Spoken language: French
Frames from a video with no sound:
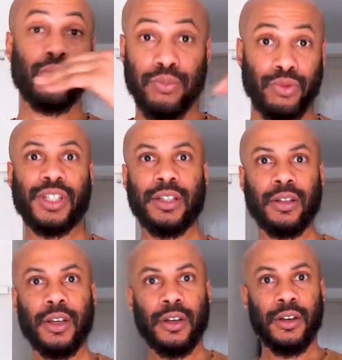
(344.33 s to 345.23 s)
de
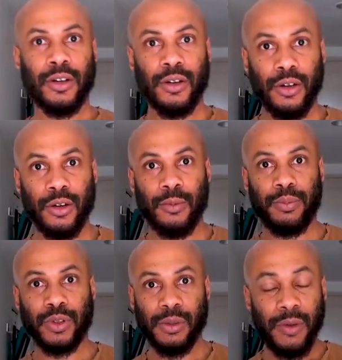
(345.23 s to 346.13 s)
bullshit euh,
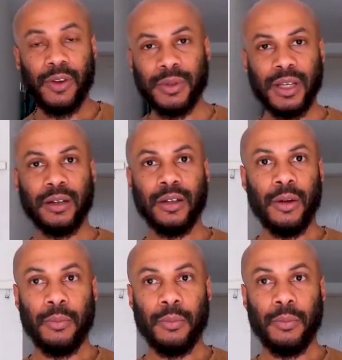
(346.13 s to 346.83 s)
pour des meufs comme ça.